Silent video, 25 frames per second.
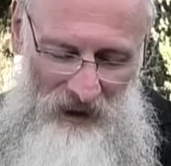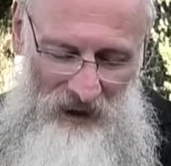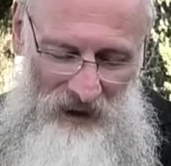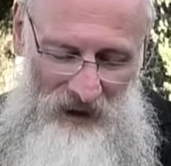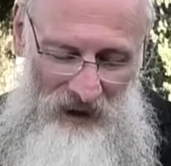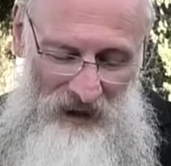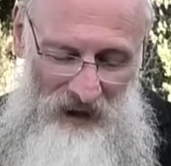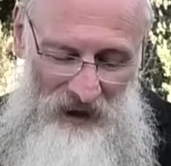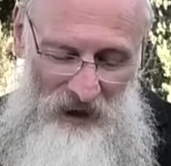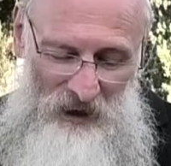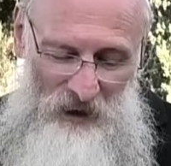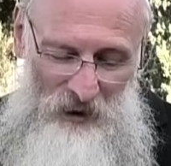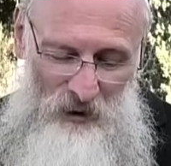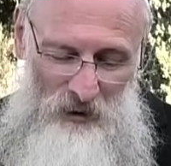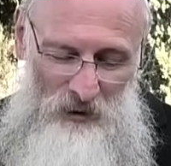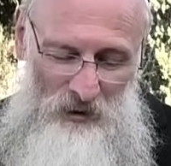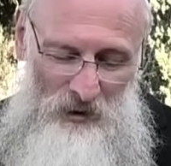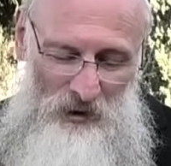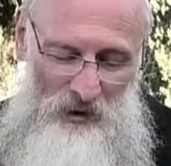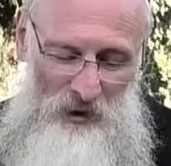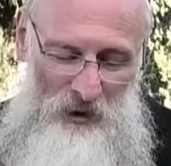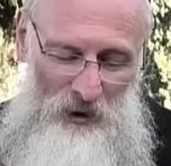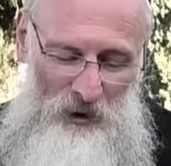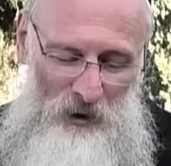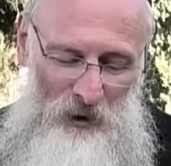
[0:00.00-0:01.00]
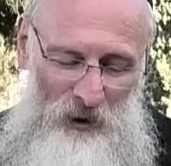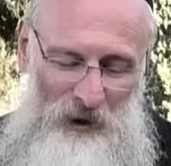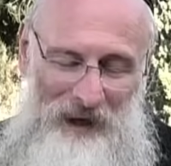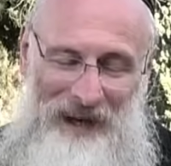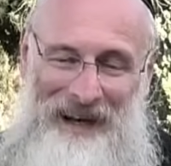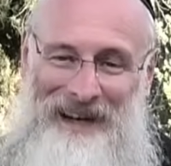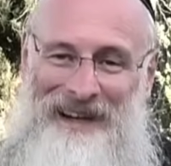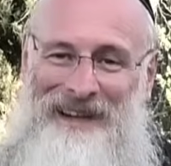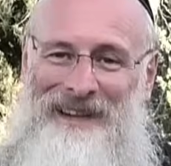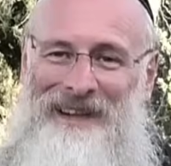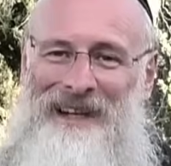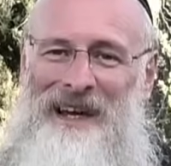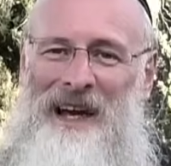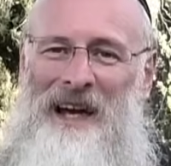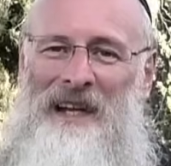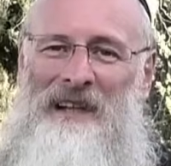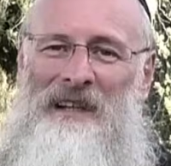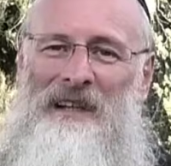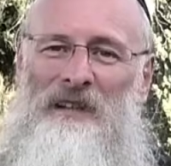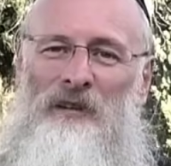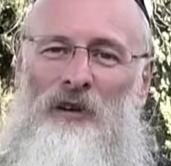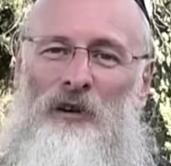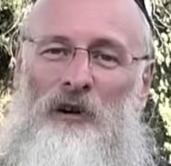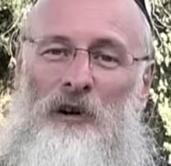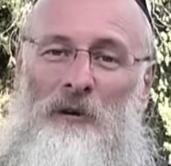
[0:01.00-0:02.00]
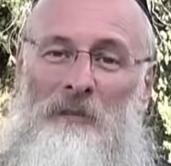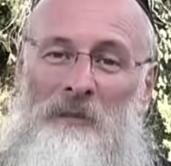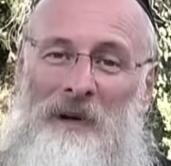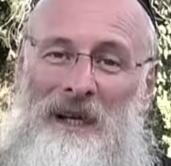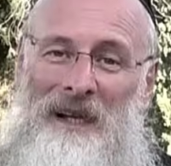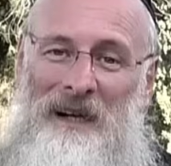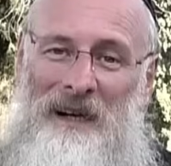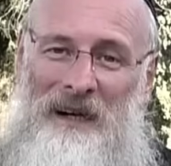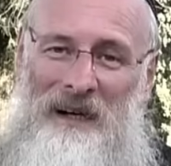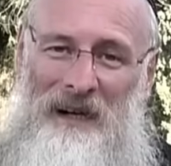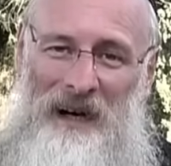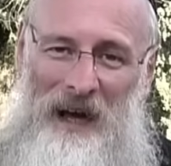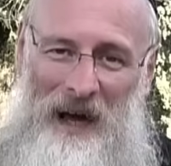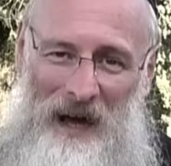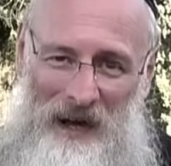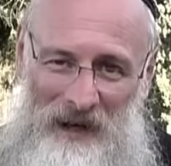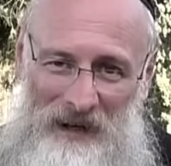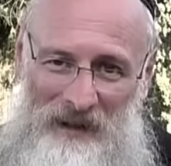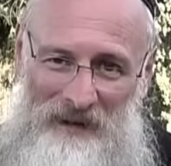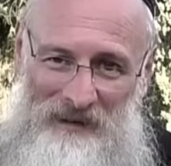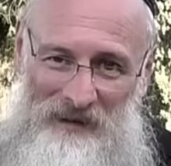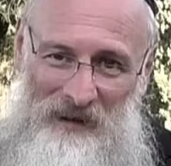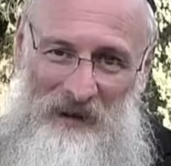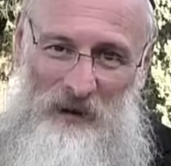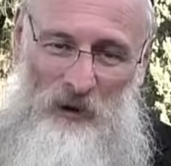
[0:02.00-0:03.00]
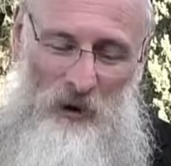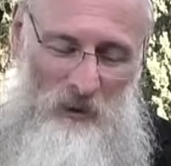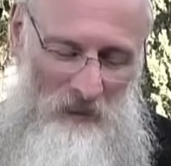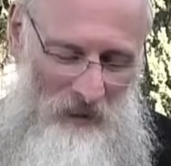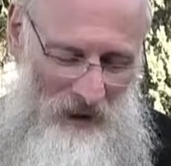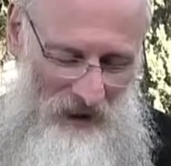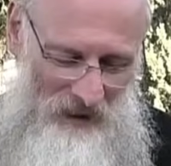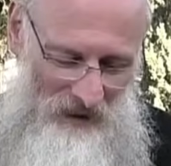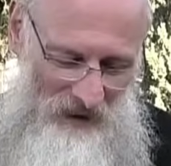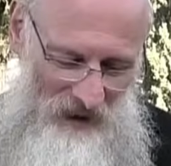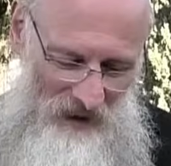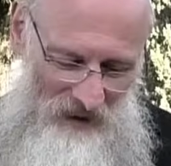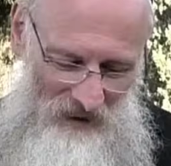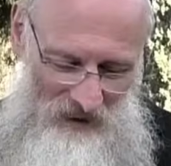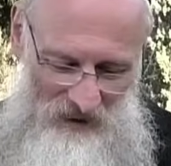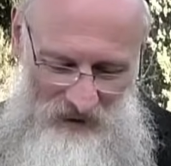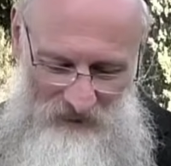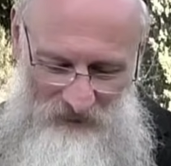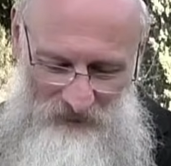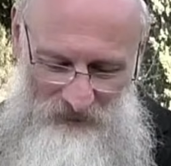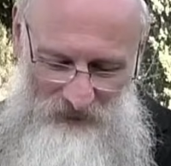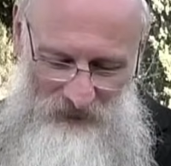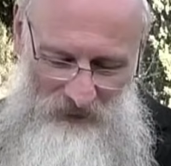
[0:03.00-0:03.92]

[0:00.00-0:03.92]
incluso con la idea de dormirla, entre comillas.